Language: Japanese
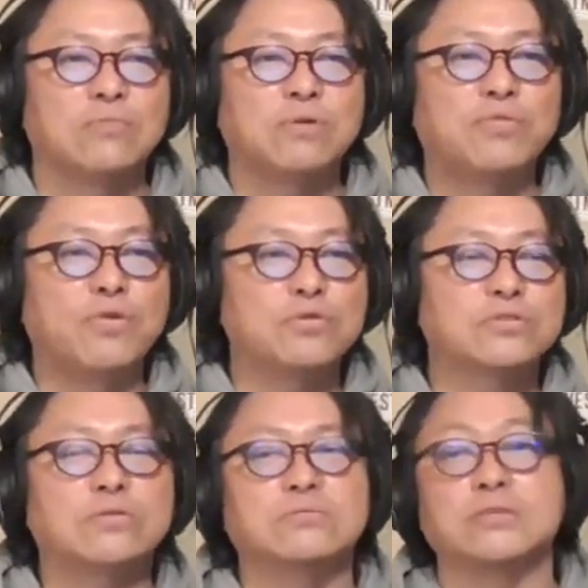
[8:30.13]
まあ、
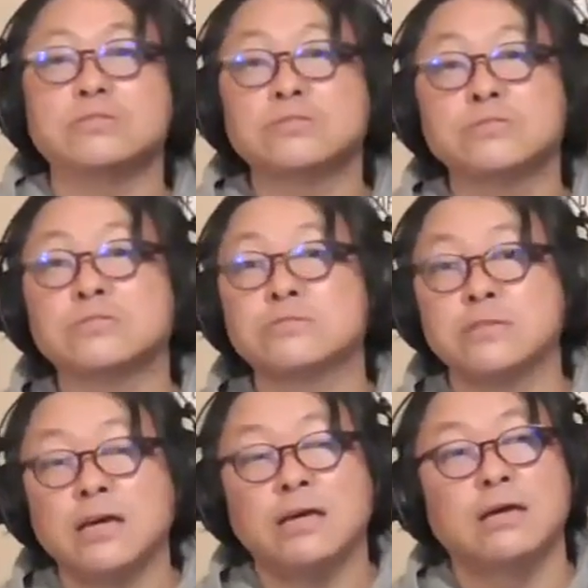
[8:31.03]
フォークソングに通ず
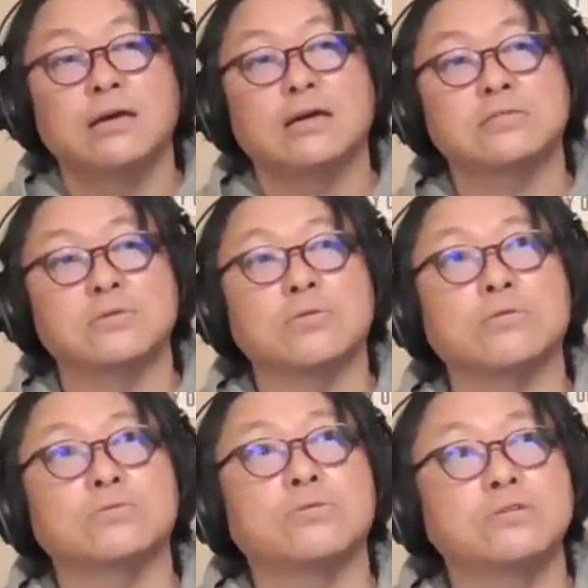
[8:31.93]
るねそ
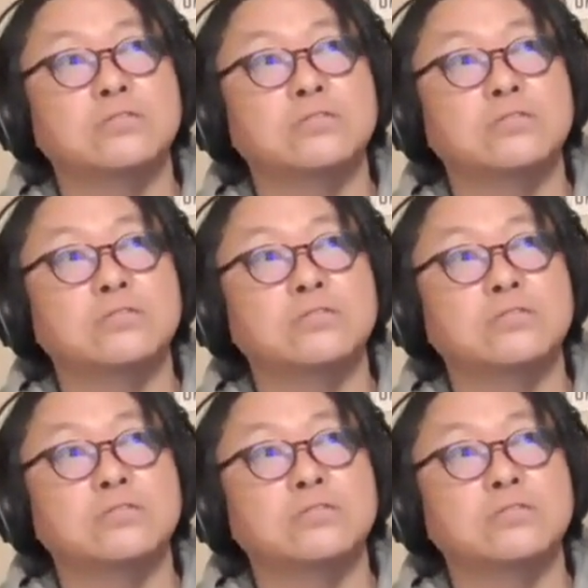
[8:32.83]
の等